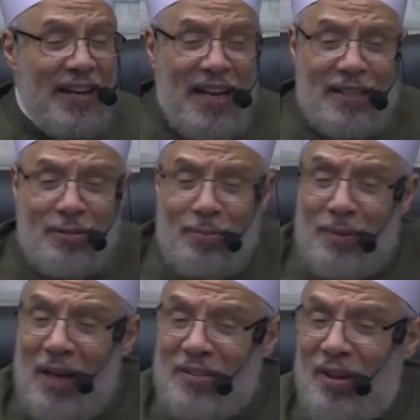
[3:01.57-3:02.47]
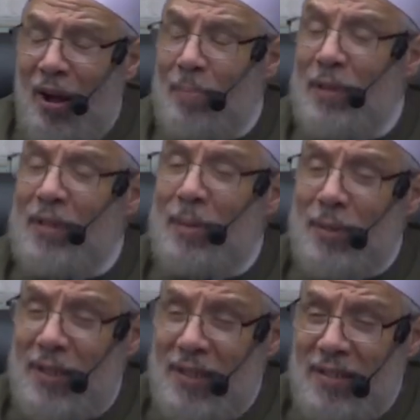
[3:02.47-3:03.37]
ناس من أصحاب
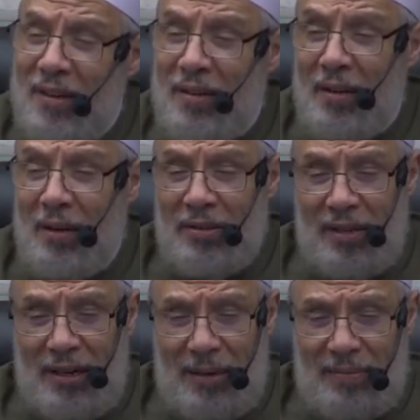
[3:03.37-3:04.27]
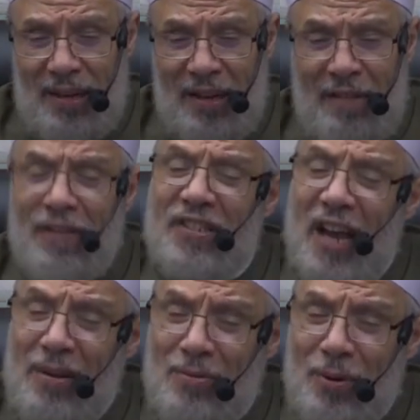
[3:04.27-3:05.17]
النبي صلى الله عليه وسلم
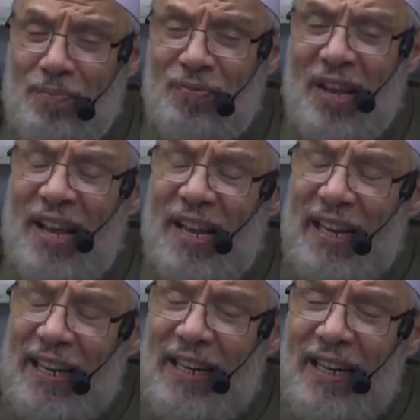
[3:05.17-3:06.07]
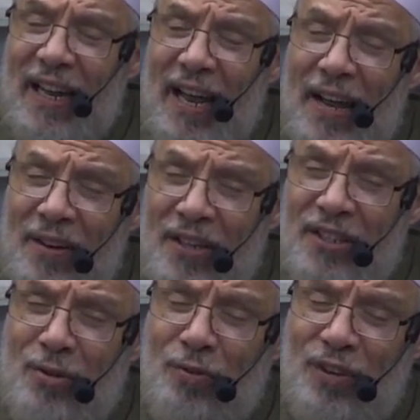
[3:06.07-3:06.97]
فسألوه إنا
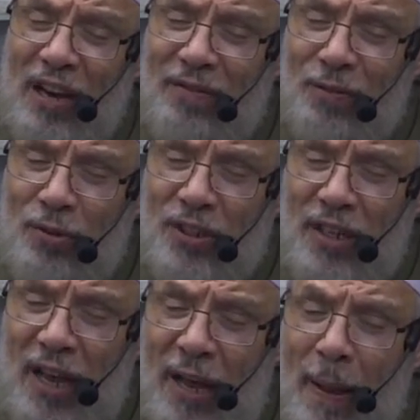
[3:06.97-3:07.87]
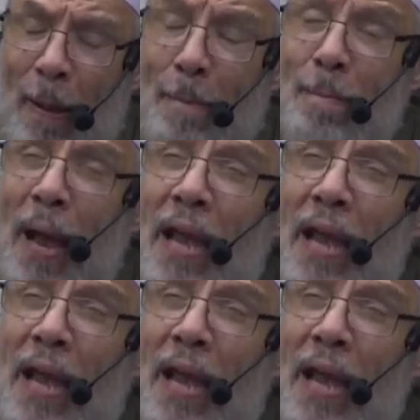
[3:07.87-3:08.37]
نجد في أنفسنا ما